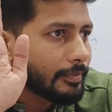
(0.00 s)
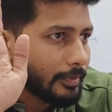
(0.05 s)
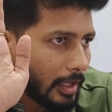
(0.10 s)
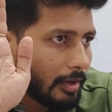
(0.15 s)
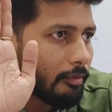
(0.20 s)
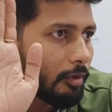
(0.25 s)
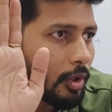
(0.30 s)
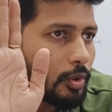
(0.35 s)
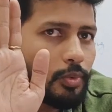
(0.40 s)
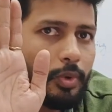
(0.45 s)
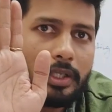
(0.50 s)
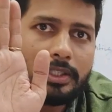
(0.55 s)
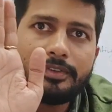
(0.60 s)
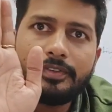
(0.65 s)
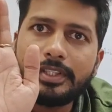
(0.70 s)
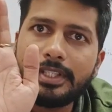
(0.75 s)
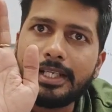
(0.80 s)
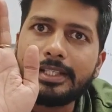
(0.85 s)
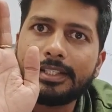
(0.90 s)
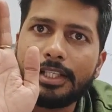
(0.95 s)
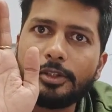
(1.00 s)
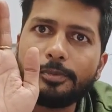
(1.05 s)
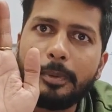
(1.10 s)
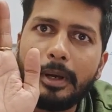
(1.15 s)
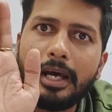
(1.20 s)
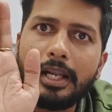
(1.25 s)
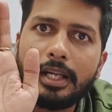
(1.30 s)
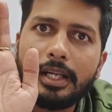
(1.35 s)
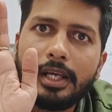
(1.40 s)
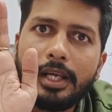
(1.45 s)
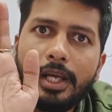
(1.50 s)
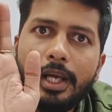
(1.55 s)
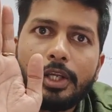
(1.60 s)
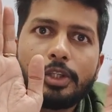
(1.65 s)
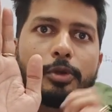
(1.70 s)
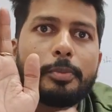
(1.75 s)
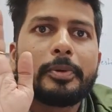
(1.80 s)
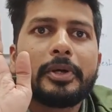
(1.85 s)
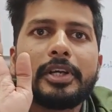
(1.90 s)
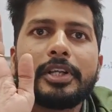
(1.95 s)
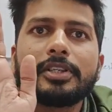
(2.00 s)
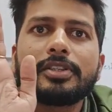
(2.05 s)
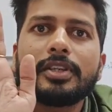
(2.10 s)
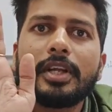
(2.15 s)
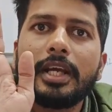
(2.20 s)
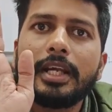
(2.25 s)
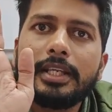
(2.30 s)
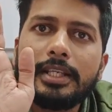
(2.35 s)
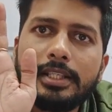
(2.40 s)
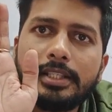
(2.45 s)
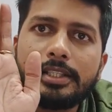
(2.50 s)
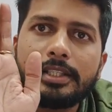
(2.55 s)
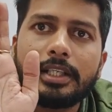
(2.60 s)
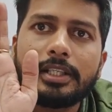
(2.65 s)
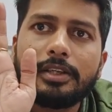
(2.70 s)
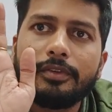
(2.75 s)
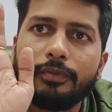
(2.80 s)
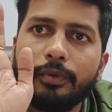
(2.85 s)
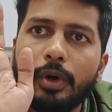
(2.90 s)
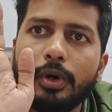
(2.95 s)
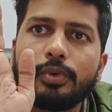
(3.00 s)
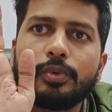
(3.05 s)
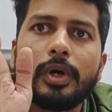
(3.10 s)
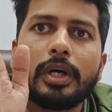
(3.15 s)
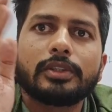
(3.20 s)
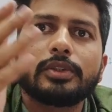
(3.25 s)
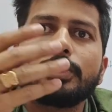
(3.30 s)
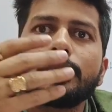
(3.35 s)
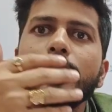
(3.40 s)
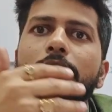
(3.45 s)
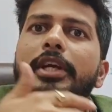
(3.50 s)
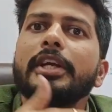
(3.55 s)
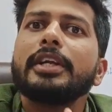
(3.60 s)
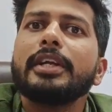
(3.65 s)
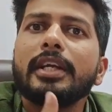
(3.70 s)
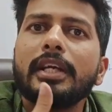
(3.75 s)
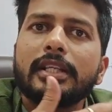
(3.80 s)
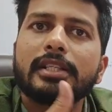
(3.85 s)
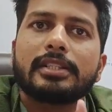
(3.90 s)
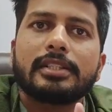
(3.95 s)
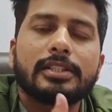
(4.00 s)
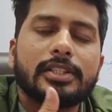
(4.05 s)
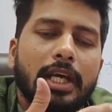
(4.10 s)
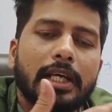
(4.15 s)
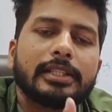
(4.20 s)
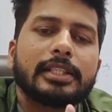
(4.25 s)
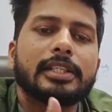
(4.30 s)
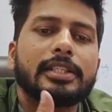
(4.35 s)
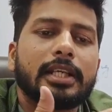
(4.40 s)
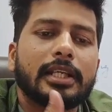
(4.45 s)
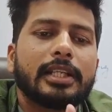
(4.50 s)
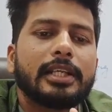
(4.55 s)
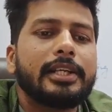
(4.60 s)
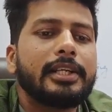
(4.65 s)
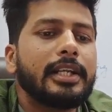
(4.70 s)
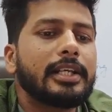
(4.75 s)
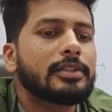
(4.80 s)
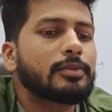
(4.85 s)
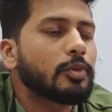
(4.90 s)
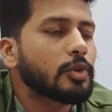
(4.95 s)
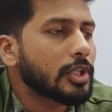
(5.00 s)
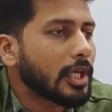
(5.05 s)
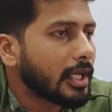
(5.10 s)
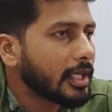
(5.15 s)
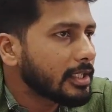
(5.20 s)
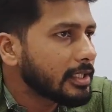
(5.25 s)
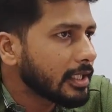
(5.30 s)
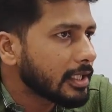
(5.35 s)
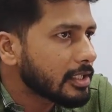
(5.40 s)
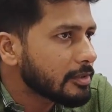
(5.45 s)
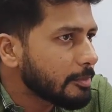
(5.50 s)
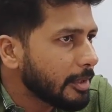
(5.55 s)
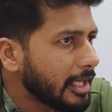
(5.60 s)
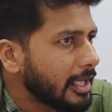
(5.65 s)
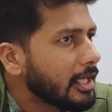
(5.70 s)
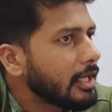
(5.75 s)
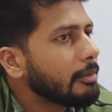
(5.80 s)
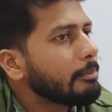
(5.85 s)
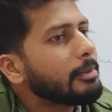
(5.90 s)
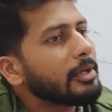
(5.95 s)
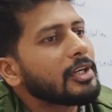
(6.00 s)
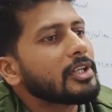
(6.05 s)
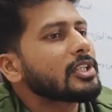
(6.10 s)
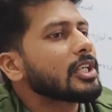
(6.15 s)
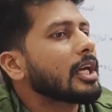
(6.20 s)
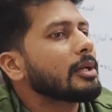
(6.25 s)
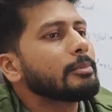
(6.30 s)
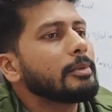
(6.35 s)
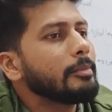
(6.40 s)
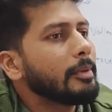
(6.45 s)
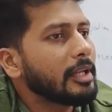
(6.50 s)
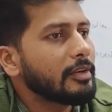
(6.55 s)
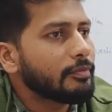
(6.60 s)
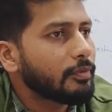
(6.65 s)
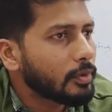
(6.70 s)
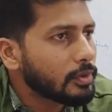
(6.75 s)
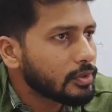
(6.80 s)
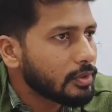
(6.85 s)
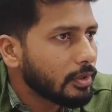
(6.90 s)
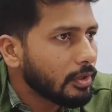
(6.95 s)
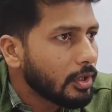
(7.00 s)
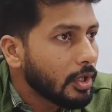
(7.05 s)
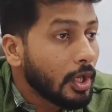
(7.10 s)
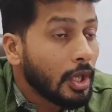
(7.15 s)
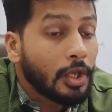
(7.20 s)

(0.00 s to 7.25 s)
का वॉर हुआ था विद एक्सिस पार्क तो ब्रिटिश एलिज का जब वॉर हुआ था तो इंडियंस ज्यादा से ज्यादा इंडियंस वो चाह रहे थे किसमें ब्रिटिश आर्मी में एनफोर्स हो